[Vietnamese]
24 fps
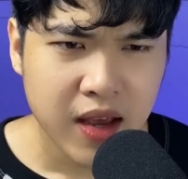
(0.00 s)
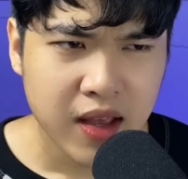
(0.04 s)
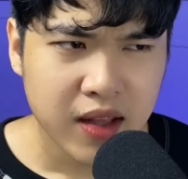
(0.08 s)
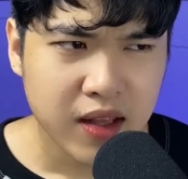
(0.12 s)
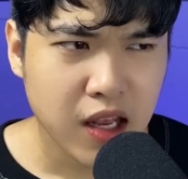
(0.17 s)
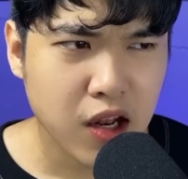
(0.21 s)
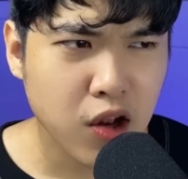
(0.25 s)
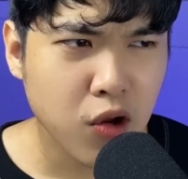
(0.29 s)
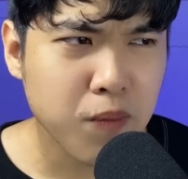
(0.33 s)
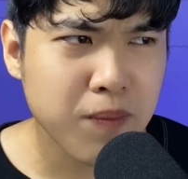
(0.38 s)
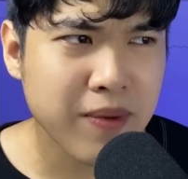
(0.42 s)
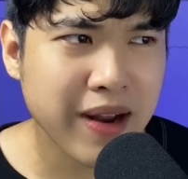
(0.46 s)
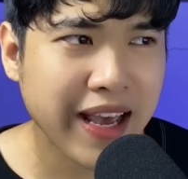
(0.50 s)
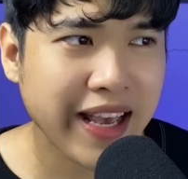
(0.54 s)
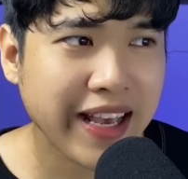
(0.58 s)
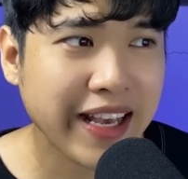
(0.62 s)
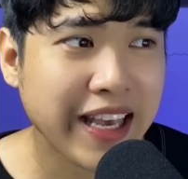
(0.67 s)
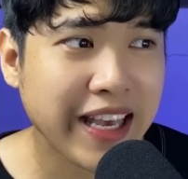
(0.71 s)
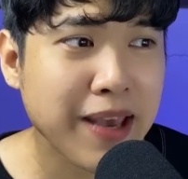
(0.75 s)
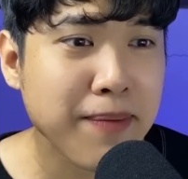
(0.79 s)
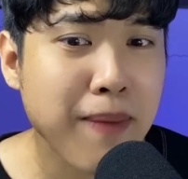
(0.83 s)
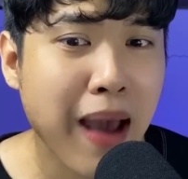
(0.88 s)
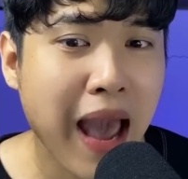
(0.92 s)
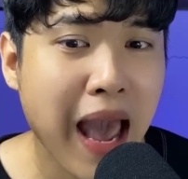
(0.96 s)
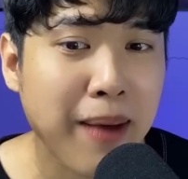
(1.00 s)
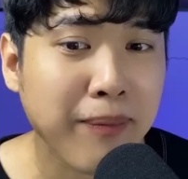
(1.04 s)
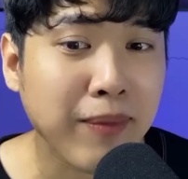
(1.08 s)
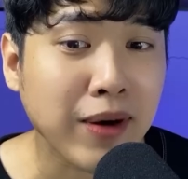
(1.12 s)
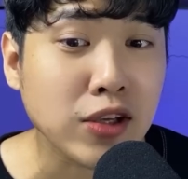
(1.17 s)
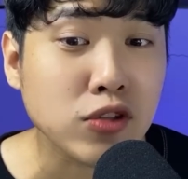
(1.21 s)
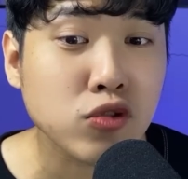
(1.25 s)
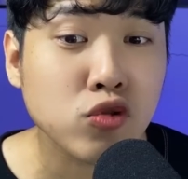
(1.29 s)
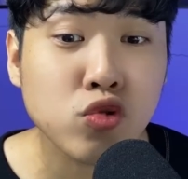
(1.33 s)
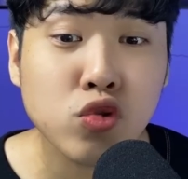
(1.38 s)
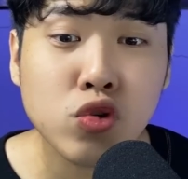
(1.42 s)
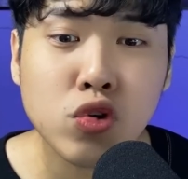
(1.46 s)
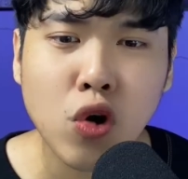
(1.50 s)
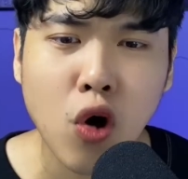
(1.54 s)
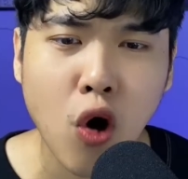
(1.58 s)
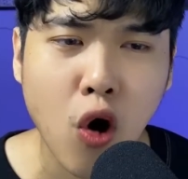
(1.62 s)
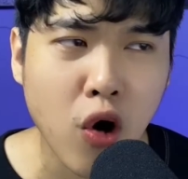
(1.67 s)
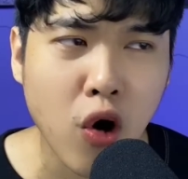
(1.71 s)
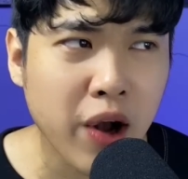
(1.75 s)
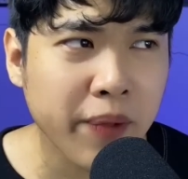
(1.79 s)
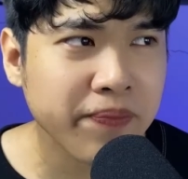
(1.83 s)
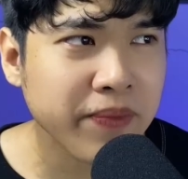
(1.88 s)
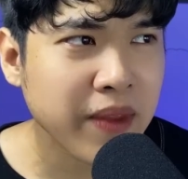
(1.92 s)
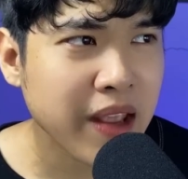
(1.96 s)
Thì lúc này cái bà mà xúi cổ
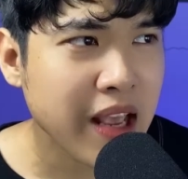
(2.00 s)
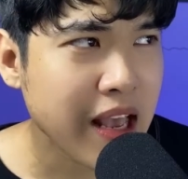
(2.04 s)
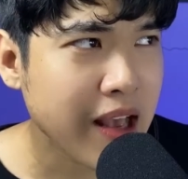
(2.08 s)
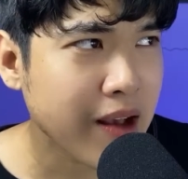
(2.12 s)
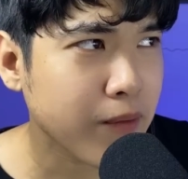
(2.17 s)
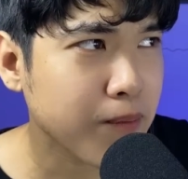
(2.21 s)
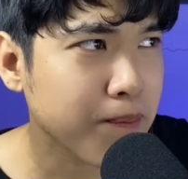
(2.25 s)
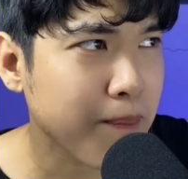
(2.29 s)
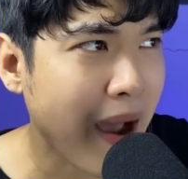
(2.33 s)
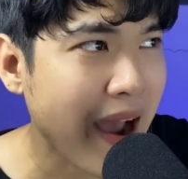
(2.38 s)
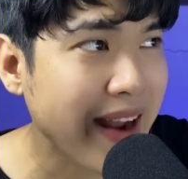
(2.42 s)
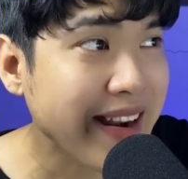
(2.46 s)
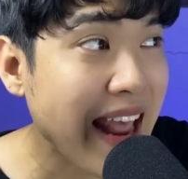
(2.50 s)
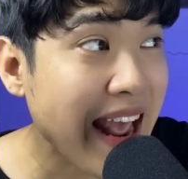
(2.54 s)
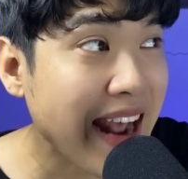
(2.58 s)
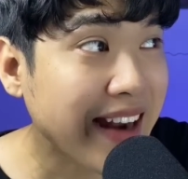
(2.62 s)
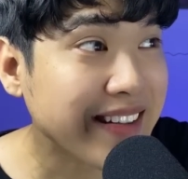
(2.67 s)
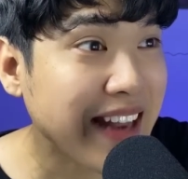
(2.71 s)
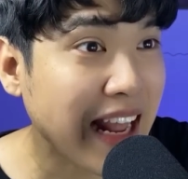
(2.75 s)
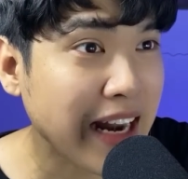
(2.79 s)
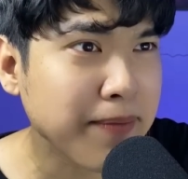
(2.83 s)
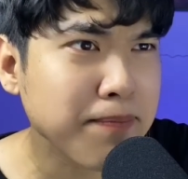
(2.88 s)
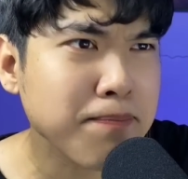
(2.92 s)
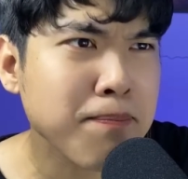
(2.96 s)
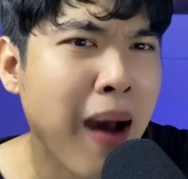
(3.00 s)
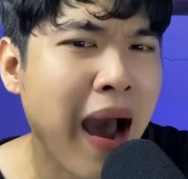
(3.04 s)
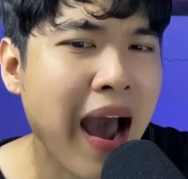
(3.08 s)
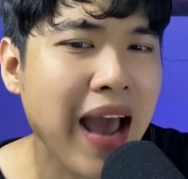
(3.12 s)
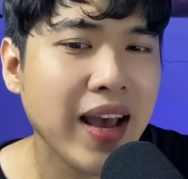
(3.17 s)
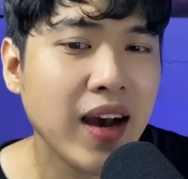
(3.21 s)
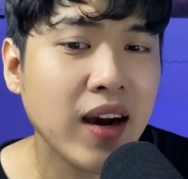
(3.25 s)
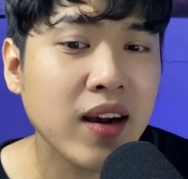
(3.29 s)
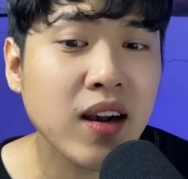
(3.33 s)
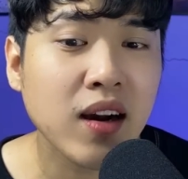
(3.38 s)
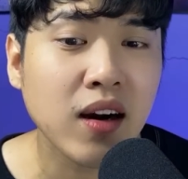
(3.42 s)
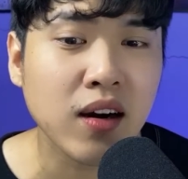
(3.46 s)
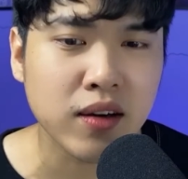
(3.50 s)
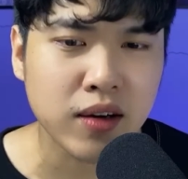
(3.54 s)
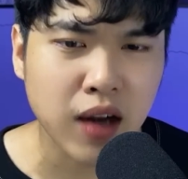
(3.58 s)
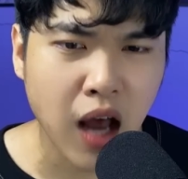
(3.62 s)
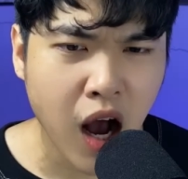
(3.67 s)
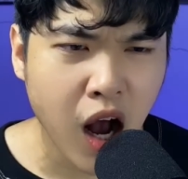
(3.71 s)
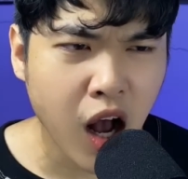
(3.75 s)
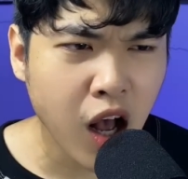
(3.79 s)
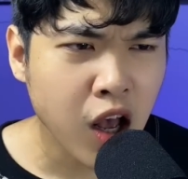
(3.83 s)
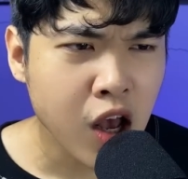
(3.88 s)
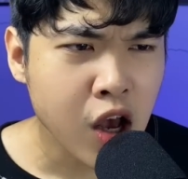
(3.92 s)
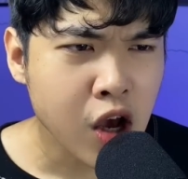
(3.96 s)
á, bà đang đánh bài ở gần
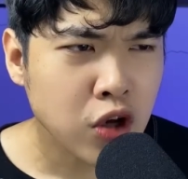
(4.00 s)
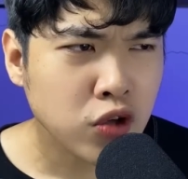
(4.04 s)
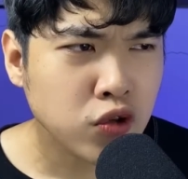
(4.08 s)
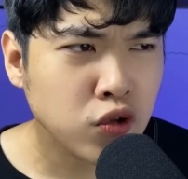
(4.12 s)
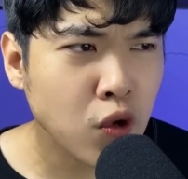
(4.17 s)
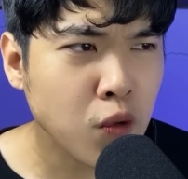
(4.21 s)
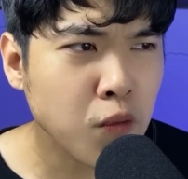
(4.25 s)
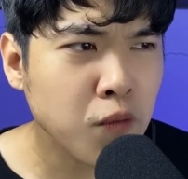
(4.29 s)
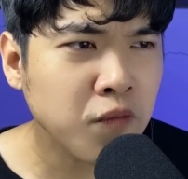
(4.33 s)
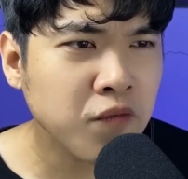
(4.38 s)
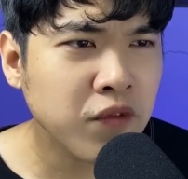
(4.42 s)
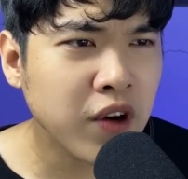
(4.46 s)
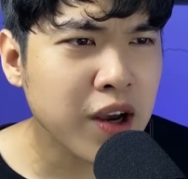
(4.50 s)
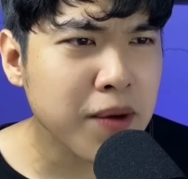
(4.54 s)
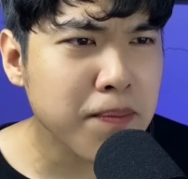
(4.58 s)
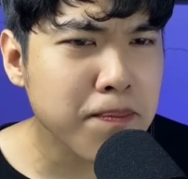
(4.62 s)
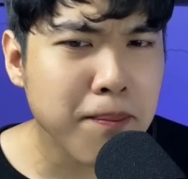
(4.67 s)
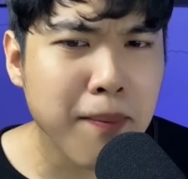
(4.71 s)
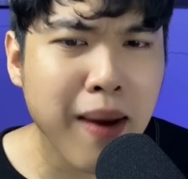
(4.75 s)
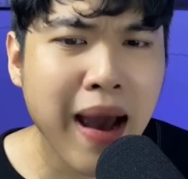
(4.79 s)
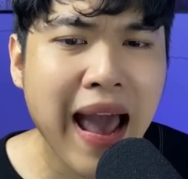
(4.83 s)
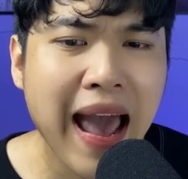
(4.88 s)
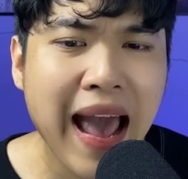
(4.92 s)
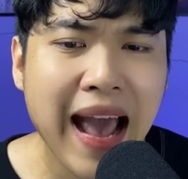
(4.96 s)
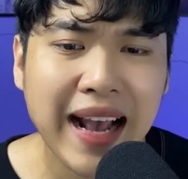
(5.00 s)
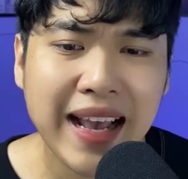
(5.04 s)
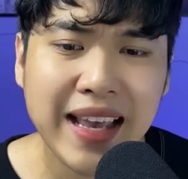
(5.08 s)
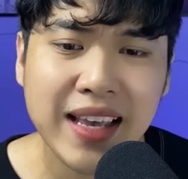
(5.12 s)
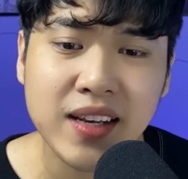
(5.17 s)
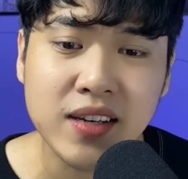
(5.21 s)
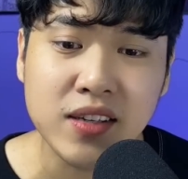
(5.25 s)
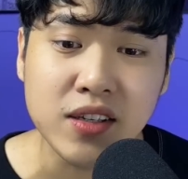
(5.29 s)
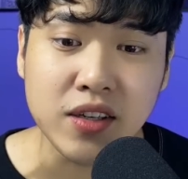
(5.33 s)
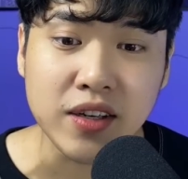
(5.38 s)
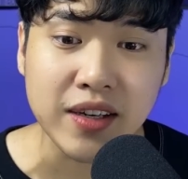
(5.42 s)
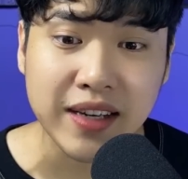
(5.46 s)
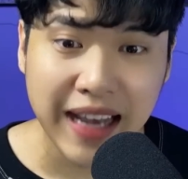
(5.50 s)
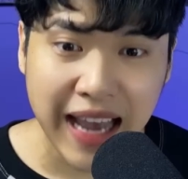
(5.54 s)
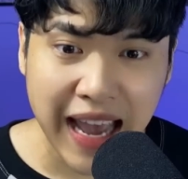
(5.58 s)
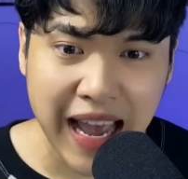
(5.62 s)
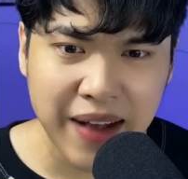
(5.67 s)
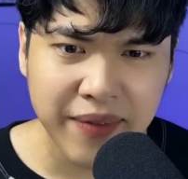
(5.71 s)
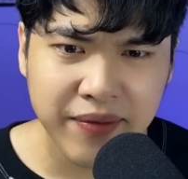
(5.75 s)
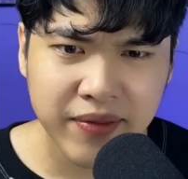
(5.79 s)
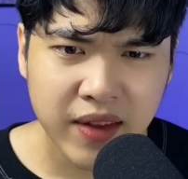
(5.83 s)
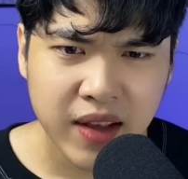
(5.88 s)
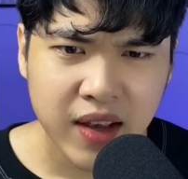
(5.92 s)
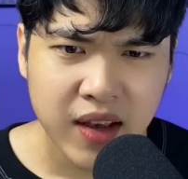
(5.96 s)
đó chung với ba cái người khác.